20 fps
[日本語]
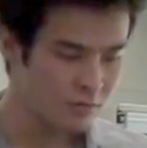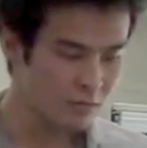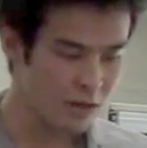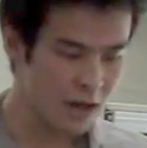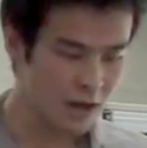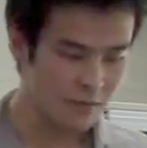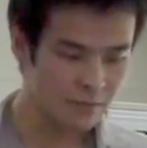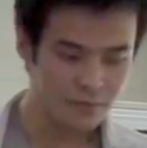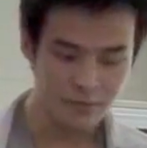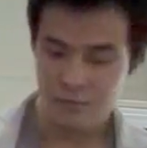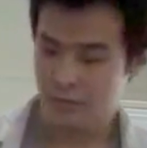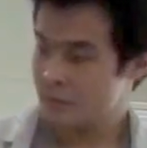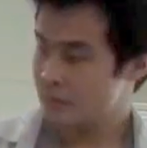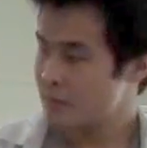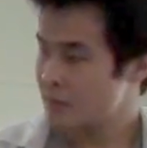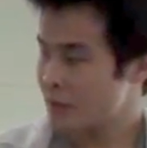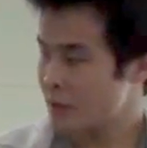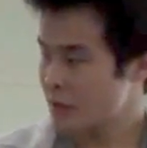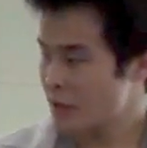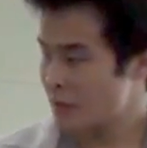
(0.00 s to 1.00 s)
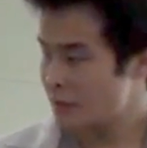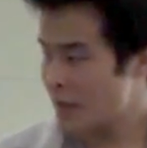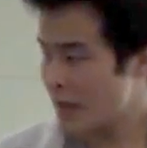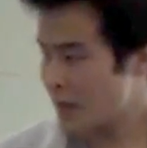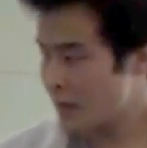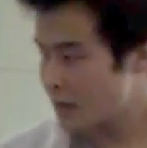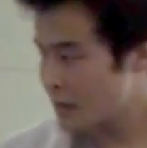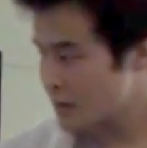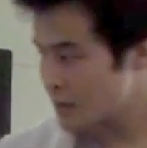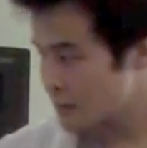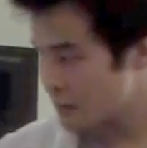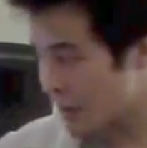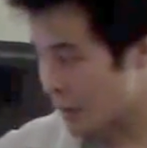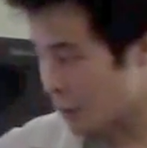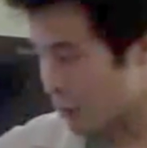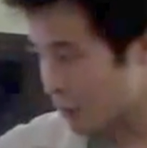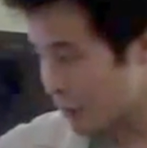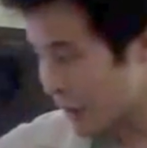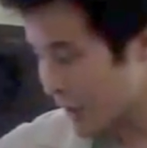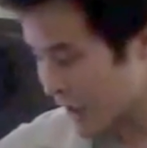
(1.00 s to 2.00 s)
まあ、例えばま
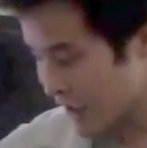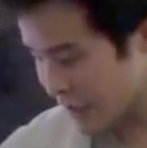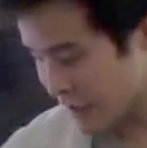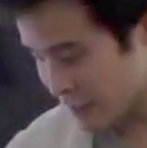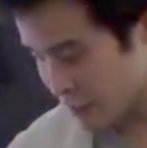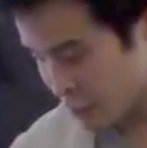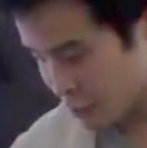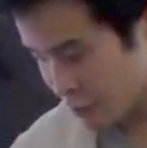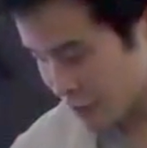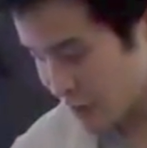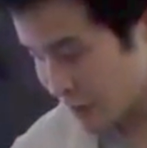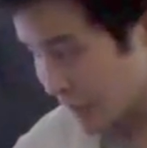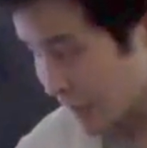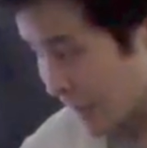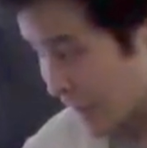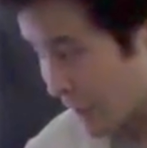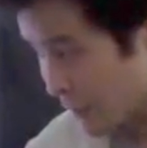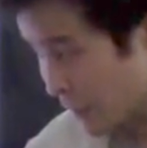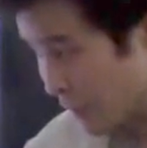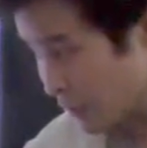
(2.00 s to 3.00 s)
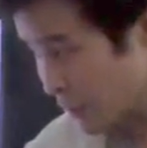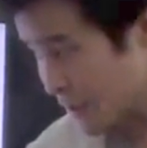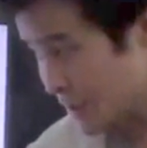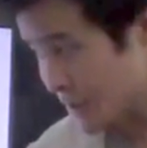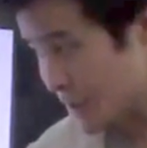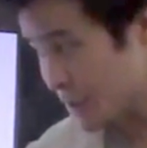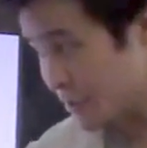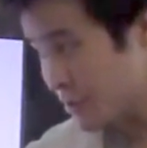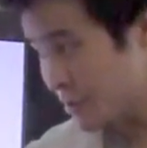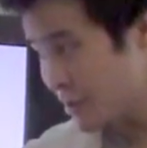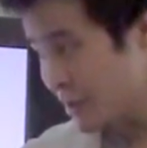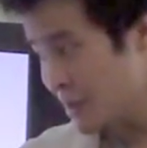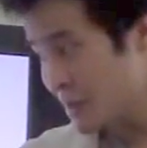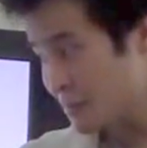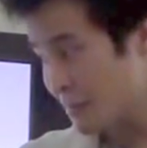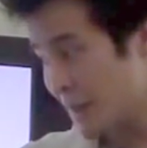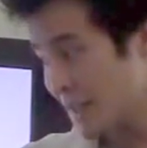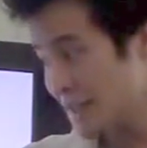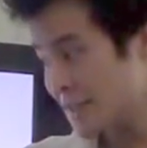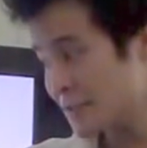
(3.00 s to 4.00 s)
あ、ここに書いてあるもの全てデマなんですけど、
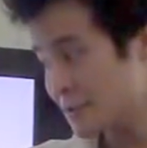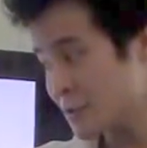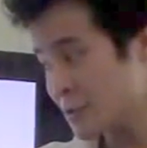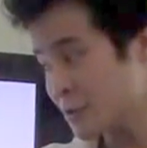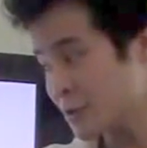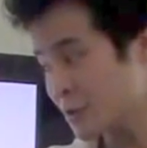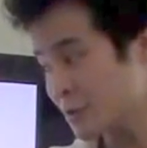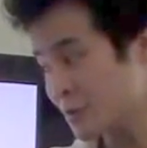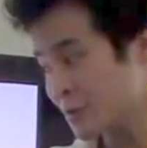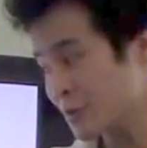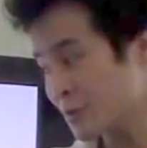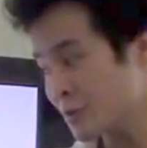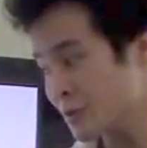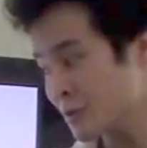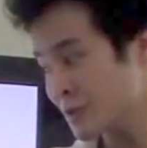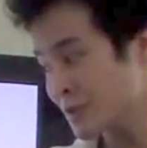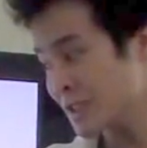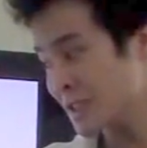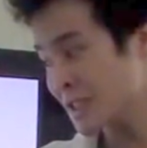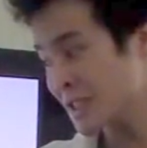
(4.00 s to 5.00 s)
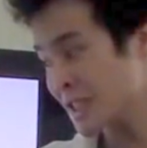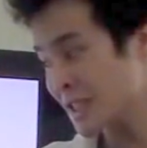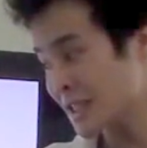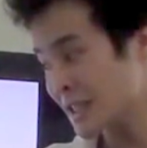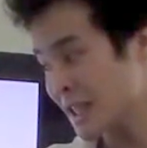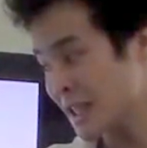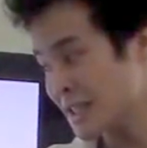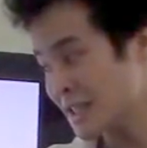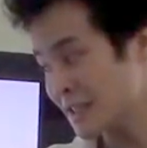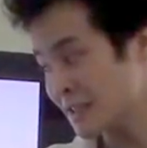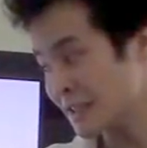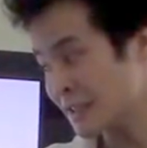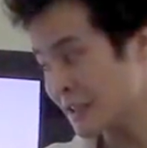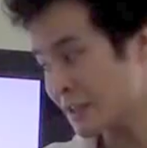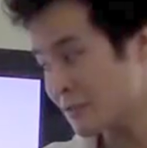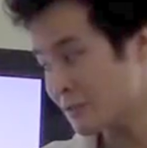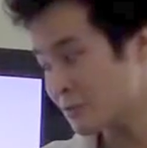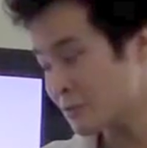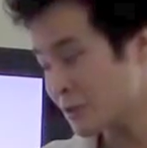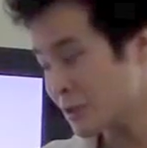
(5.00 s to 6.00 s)
まあ、イソジンを飲むと放射線対策に
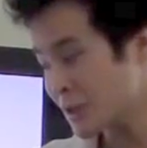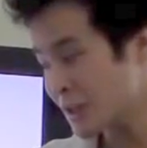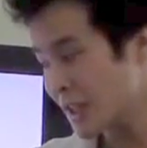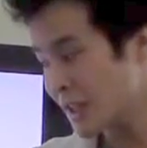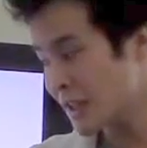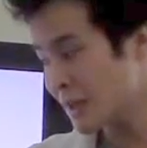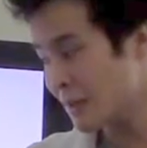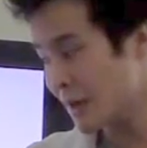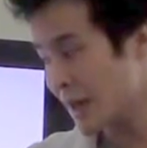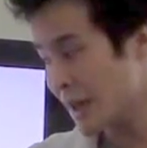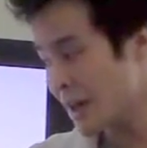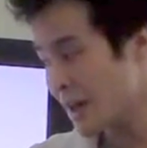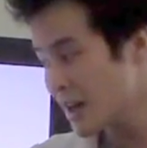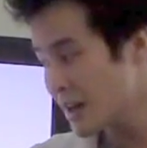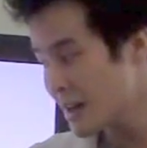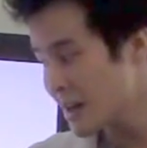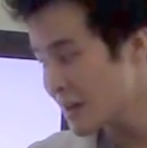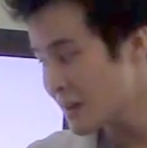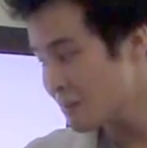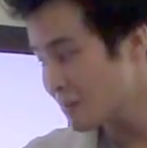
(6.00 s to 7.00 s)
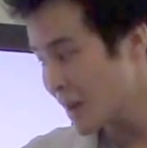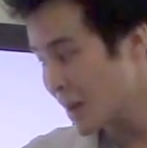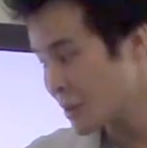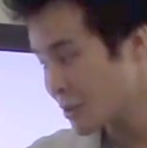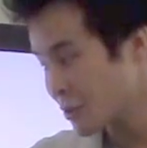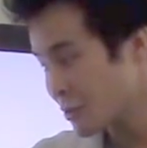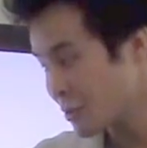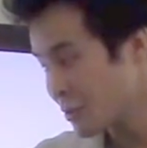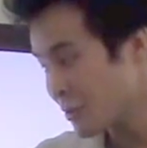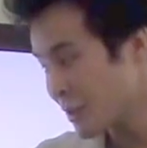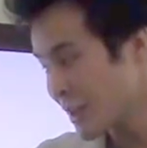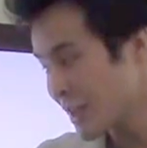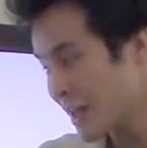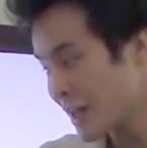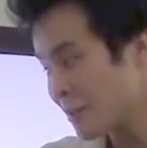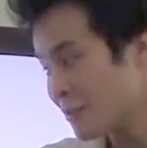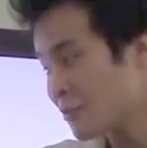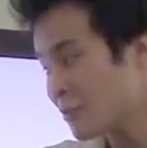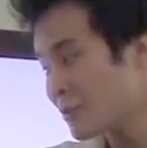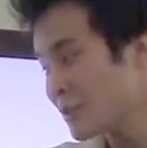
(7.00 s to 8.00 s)
なるといったデマや、まあ、トルコが
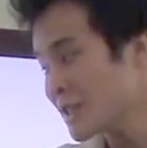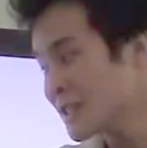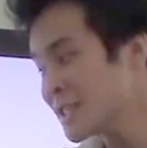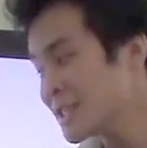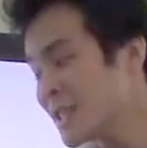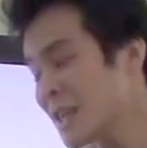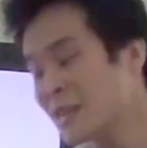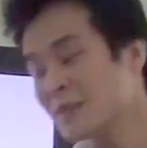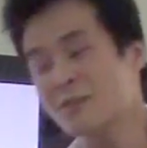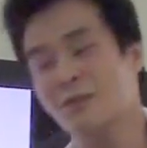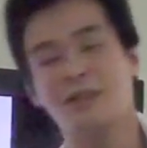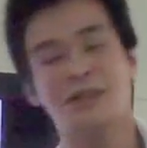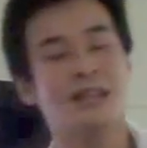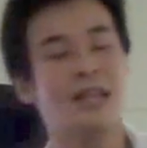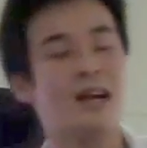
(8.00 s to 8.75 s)
100億円支援といっ